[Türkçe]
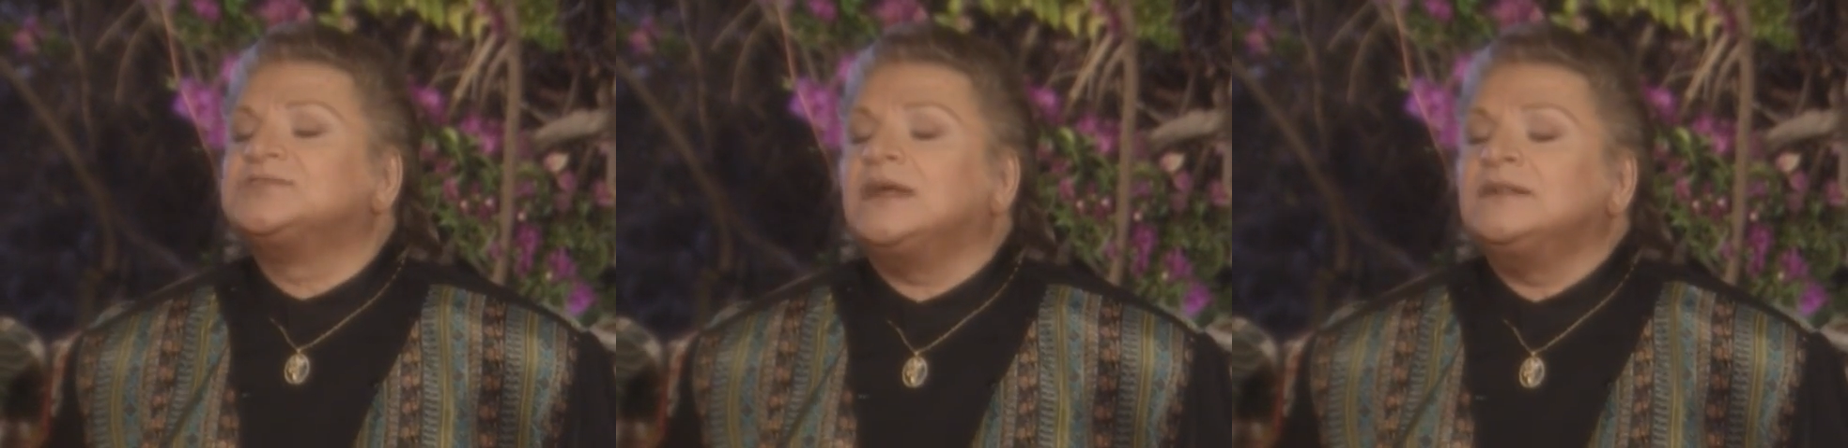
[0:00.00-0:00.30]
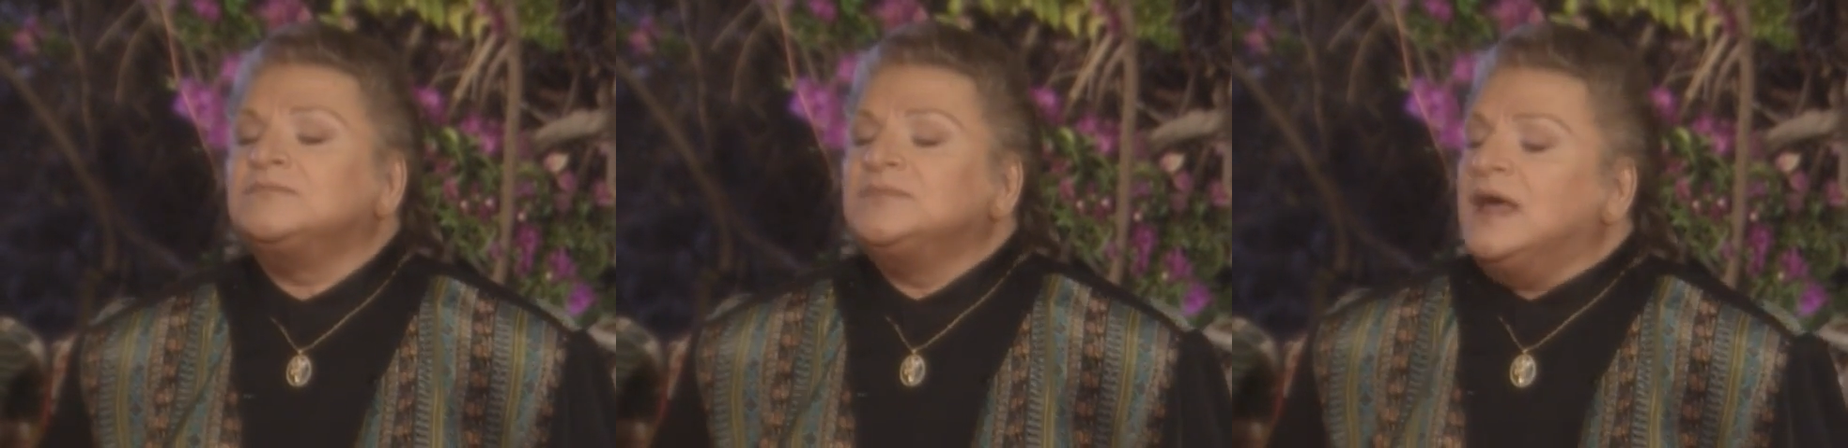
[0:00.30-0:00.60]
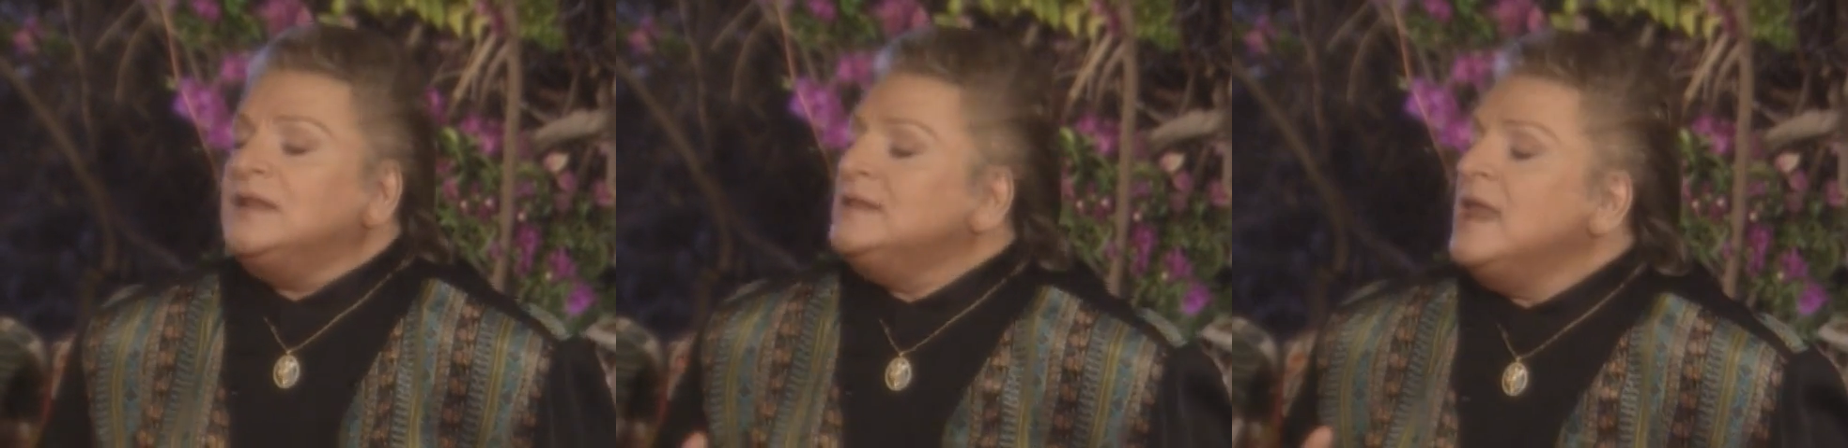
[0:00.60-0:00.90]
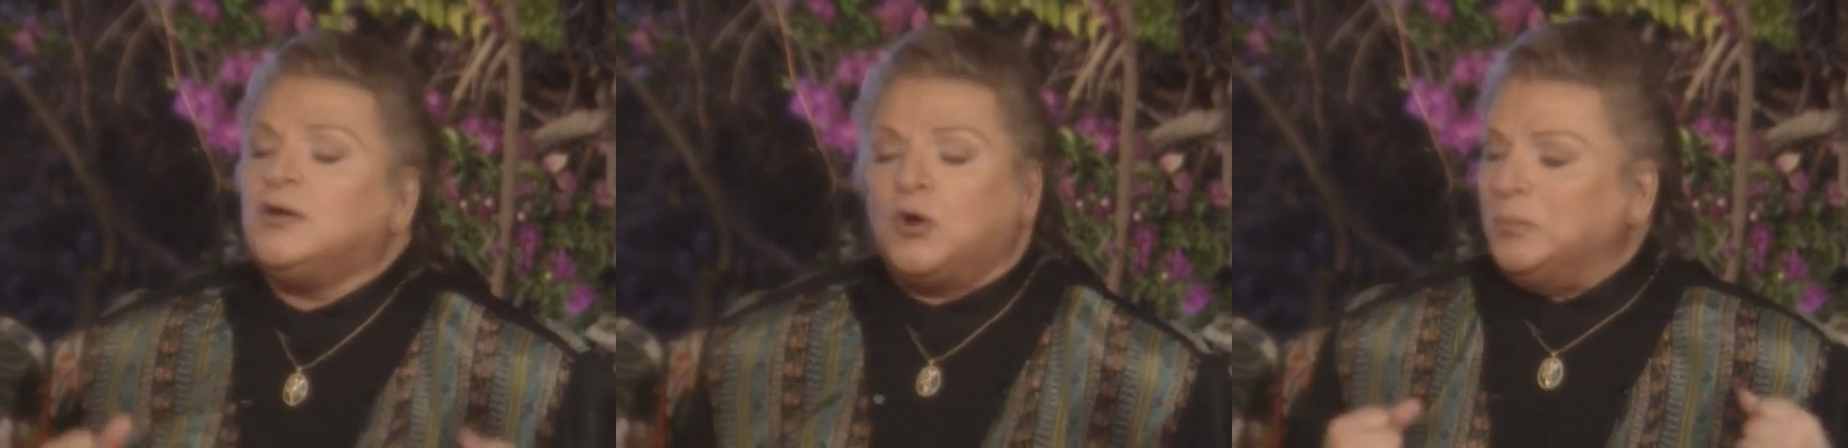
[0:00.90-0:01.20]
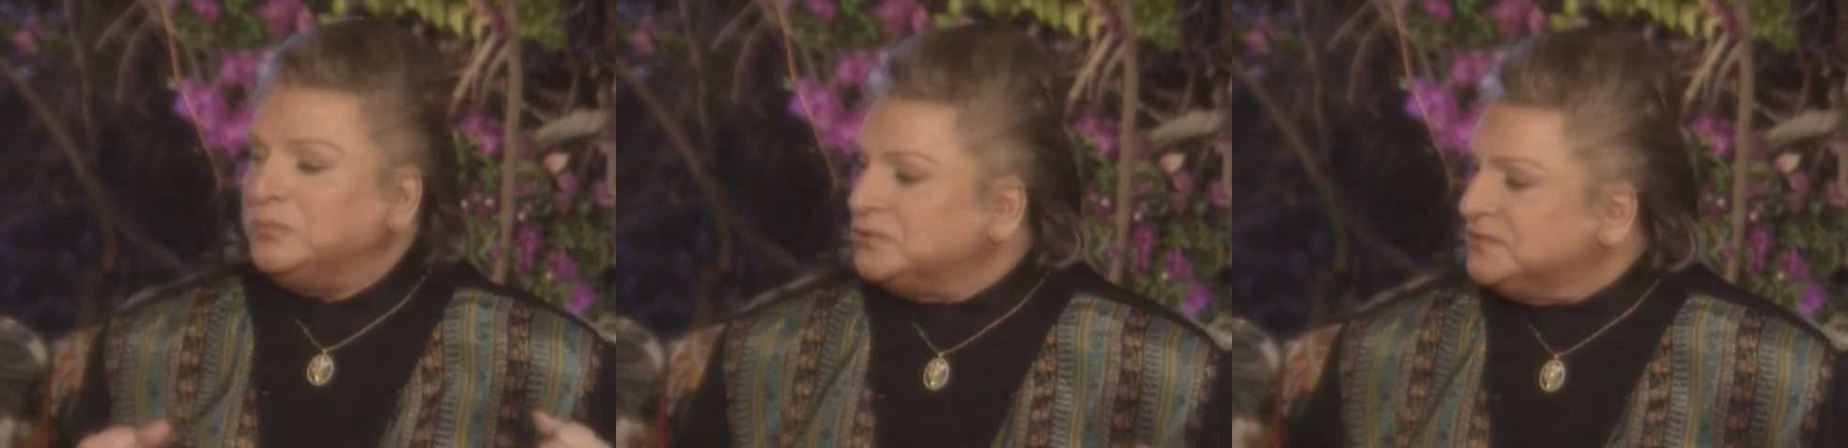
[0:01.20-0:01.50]
canımdan ne
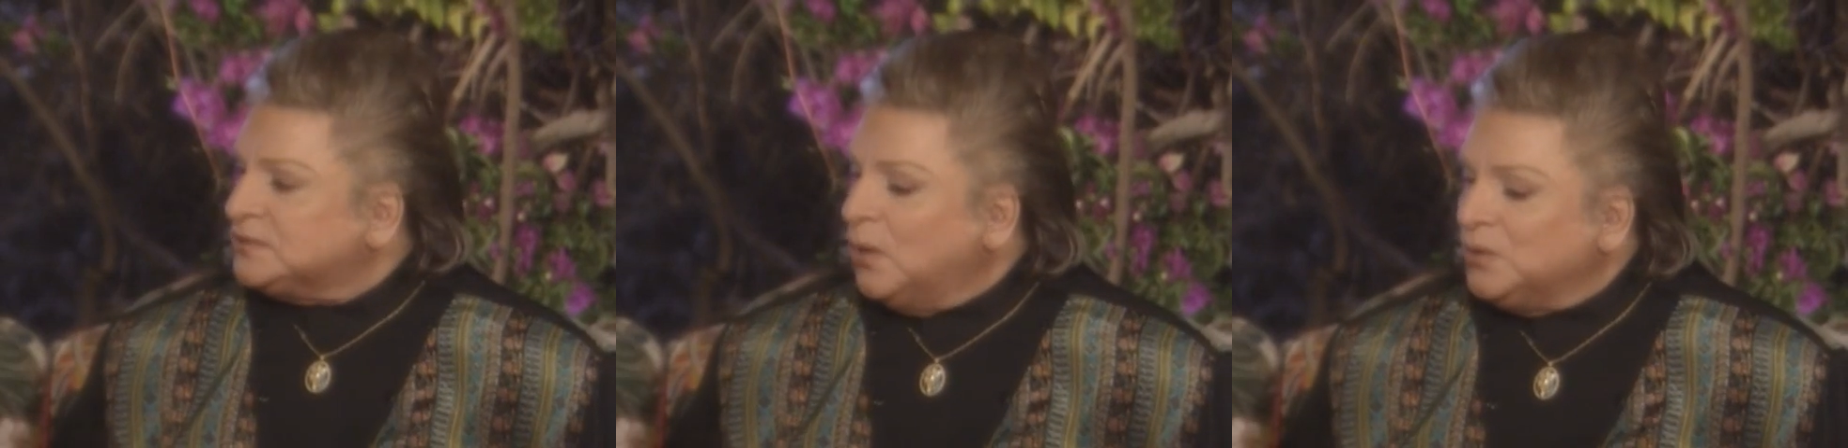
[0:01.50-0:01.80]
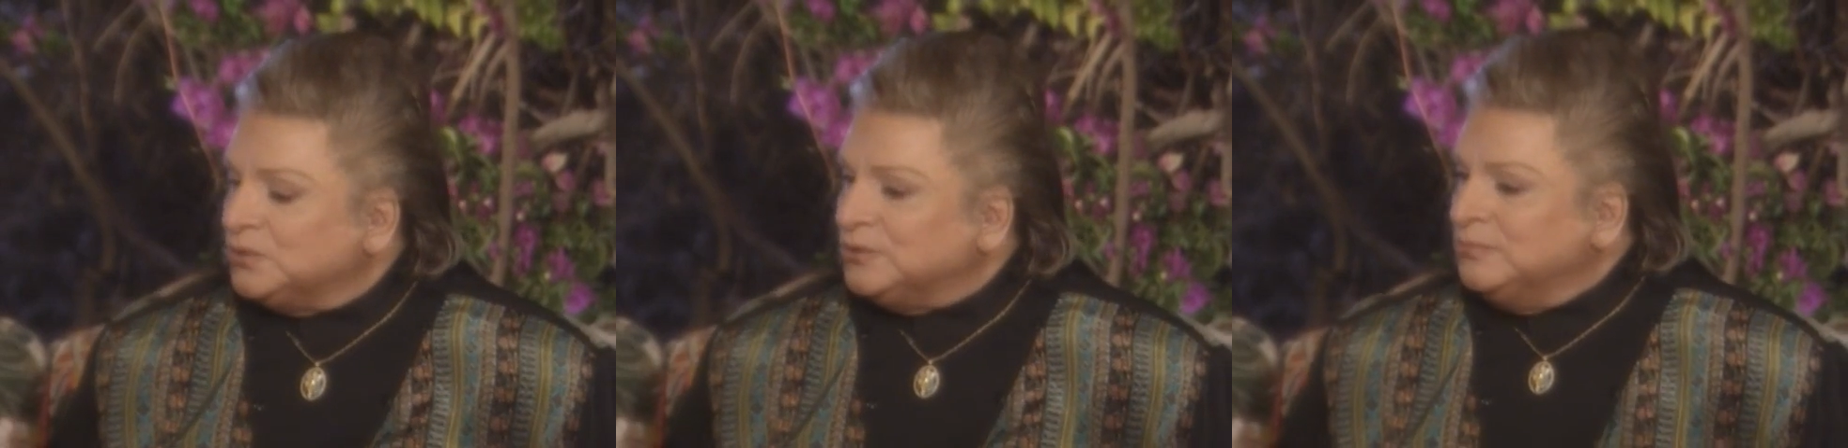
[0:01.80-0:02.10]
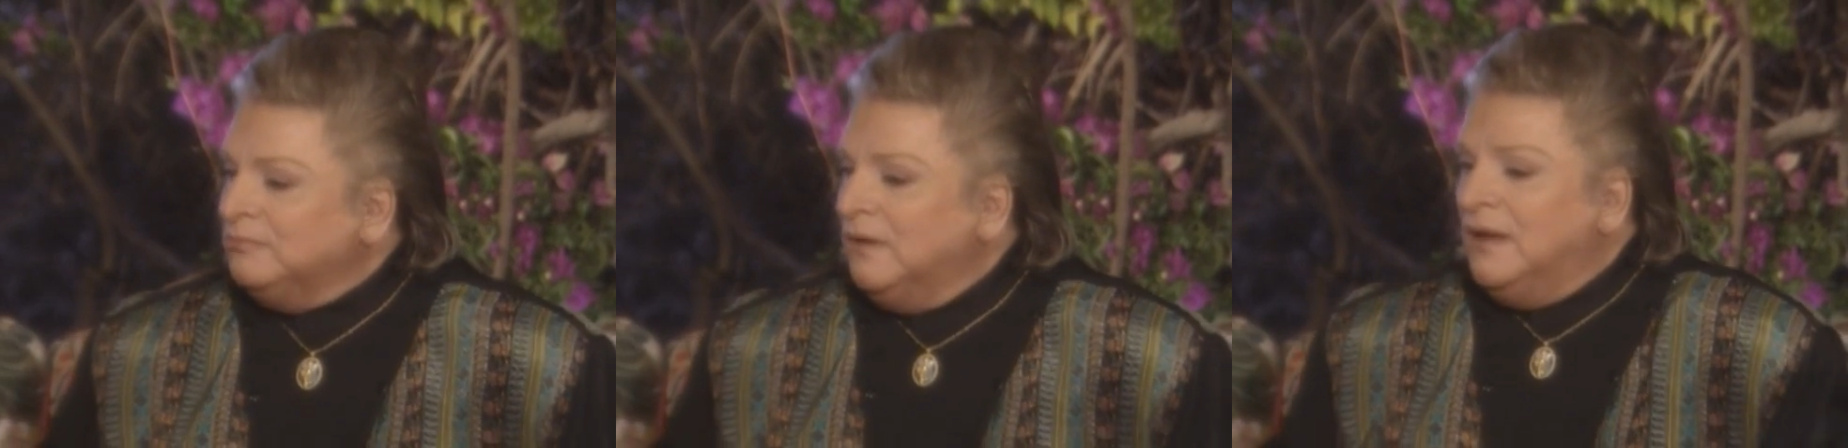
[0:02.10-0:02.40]
koptuysa okudum.